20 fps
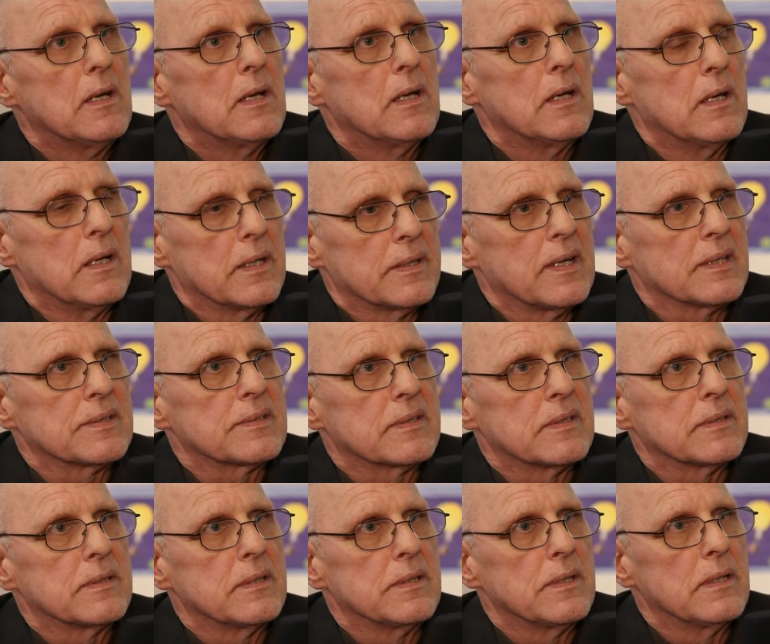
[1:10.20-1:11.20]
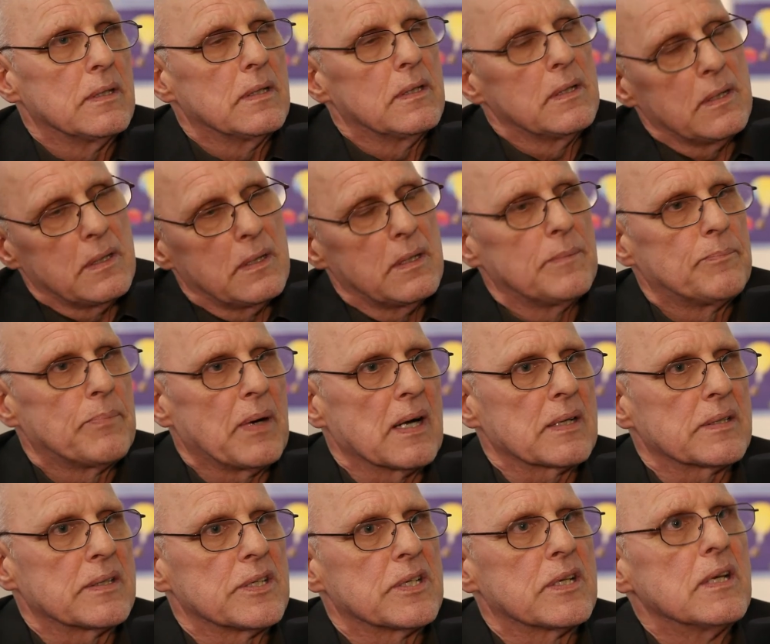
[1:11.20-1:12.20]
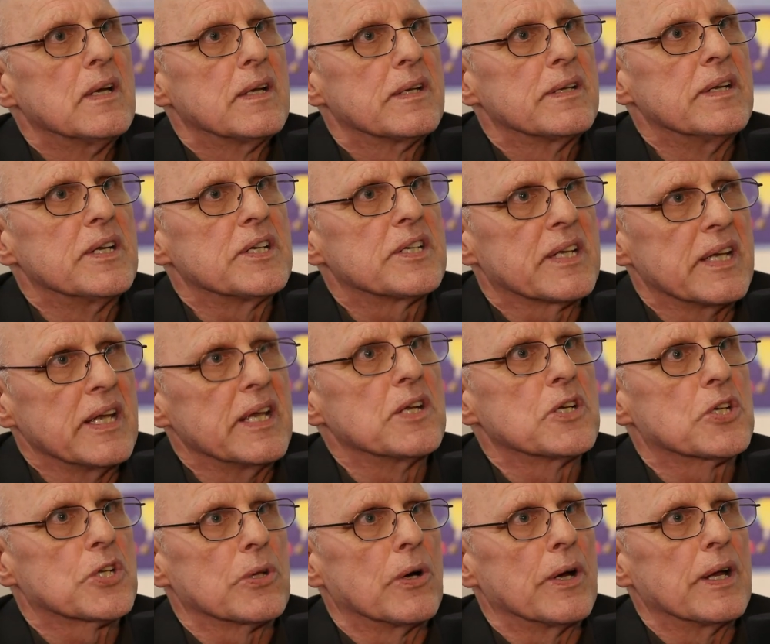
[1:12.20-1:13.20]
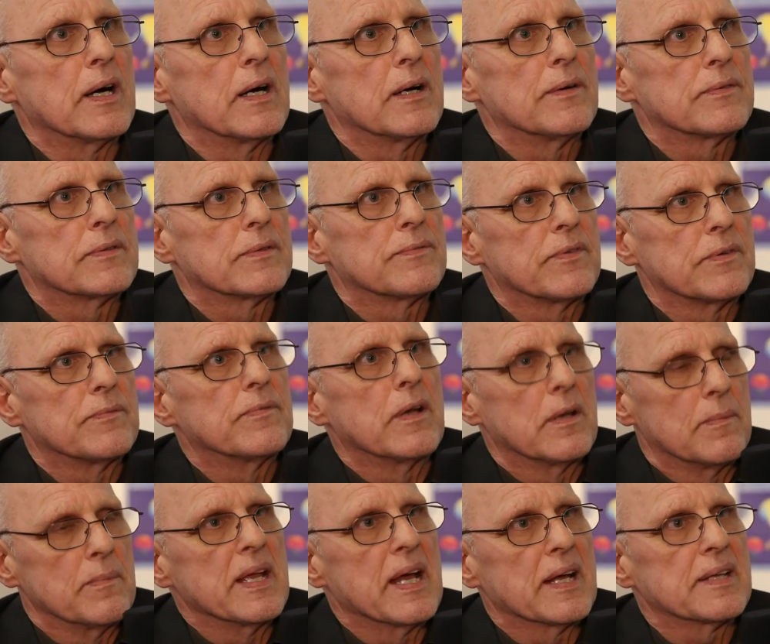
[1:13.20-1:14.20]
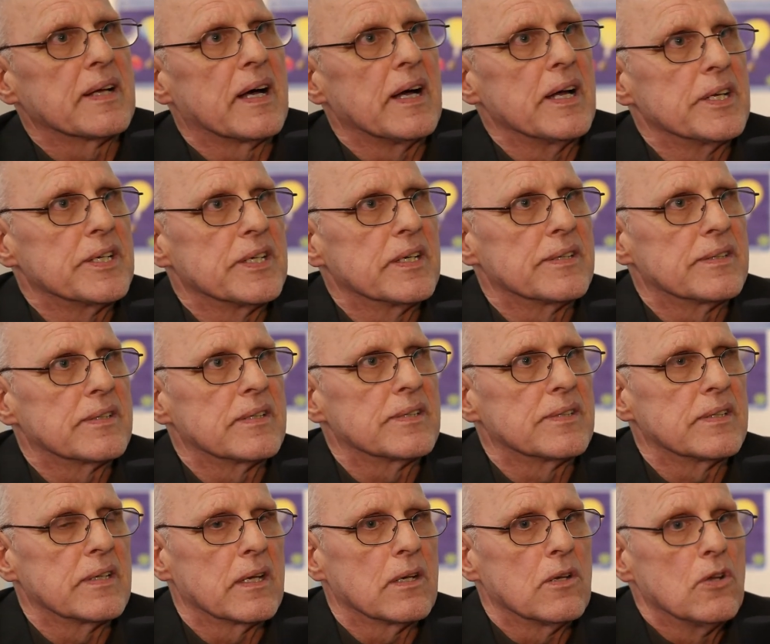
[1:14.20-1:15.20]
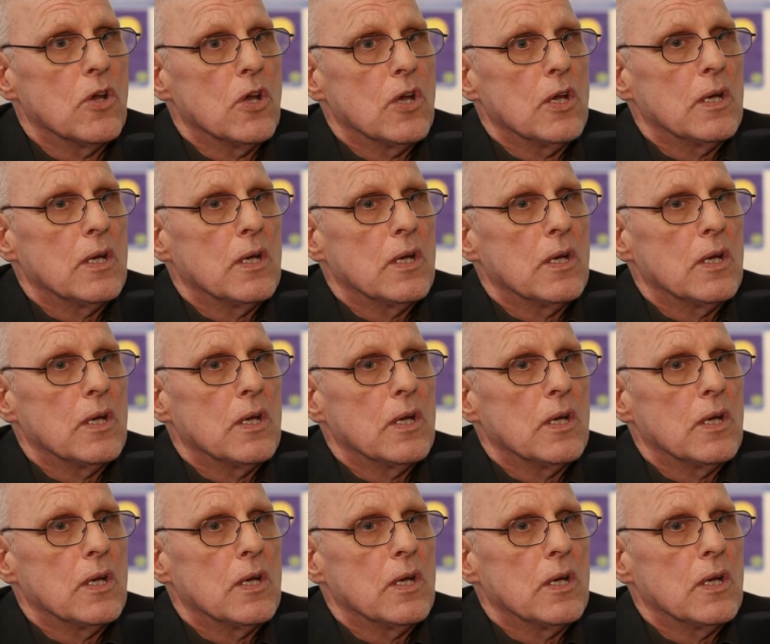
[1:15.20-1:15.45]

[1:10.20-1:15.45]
Äh, dass die äh, praktisch nicht Gegensteuer im Erdreich jetzt hier sehen.